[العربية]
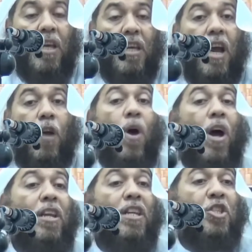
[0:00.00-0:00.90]
يا
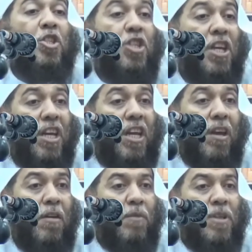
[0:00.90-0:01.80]
إخواننا الشرك
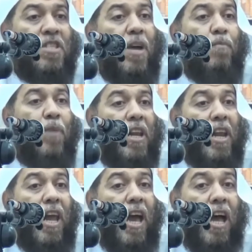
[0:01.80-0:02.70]
مسبة
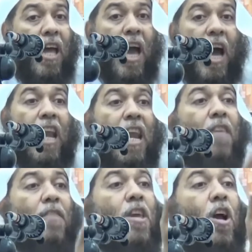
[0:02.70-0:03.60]
لله
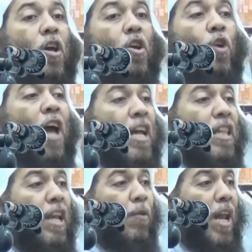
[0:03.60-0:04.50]
الذي
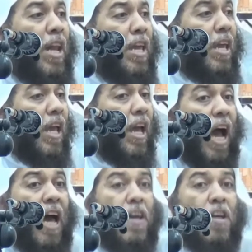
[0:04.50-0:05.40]
ينادي الولي
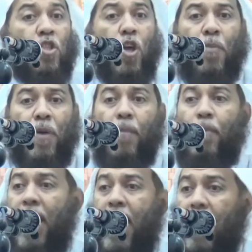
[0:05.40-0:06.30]
هذا يسب
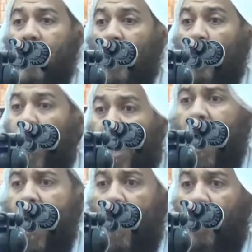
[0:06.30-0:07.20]
رب العالمين
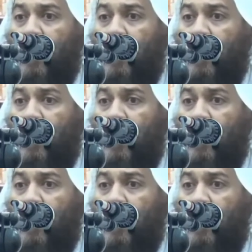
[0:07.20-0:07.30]
والله